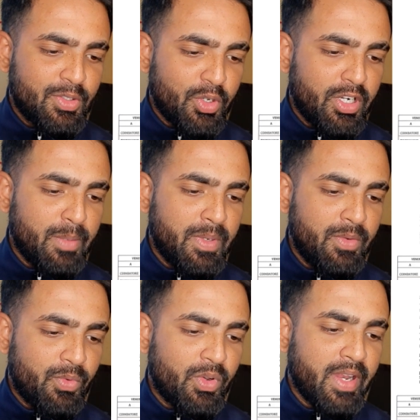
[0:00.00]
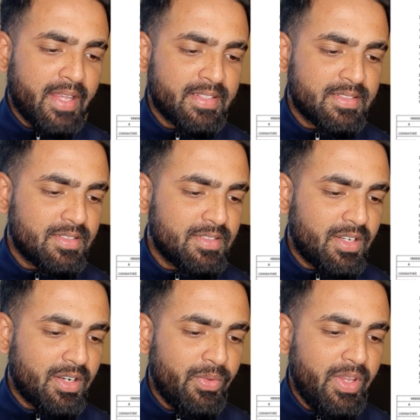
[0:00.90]
டோர்னமெண்ட் ஃபார் எஸ்எஸ்
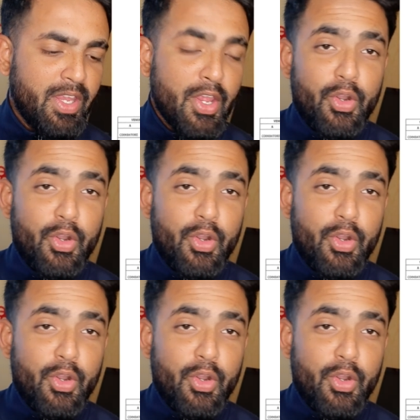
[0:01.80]
ராஜன் ட்ராஃபி